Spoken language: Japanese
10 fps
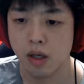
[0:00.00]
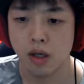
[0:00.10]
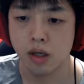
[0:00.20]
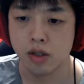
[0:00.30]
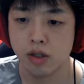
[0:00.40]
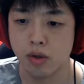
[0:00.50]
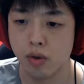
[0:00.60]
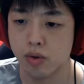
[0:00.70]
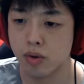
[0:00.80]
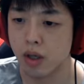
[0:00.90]
えー、終了
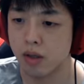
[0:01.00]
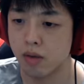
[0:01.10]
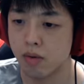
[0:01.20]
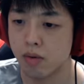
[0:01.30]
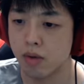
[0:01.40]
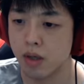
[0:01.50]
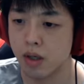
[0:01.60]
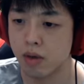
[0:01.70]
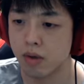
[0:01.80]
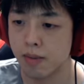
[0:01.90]
条件2の
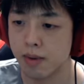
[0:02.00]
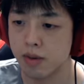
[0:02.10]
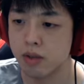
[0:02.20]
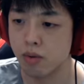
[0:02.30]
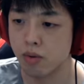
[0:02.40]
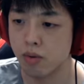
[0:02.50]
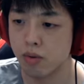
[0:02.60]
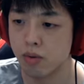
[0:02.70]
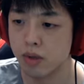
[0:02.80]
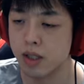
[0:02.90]
クリアのための必要行
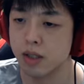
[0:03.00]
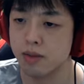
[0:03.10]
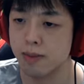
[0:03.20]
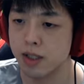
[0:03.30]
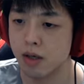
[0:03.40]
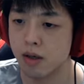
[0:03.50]
動を達成しました。